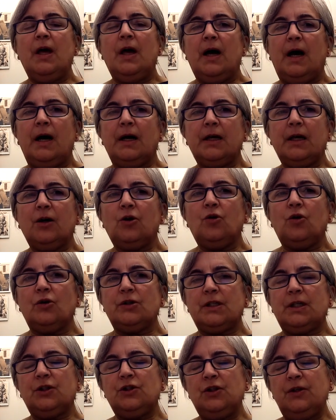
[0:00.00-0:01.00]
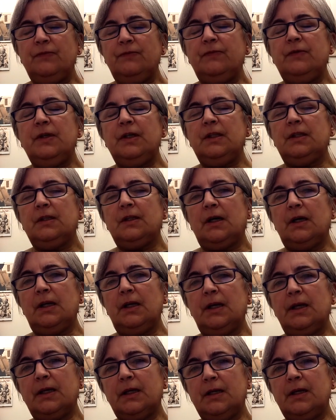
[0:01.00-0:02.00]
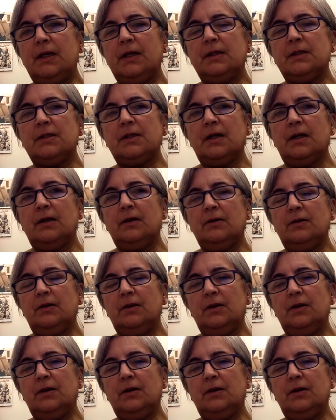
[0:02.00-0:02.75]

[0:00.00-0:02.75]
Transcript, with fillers: A che cosa ci invita la Chiesa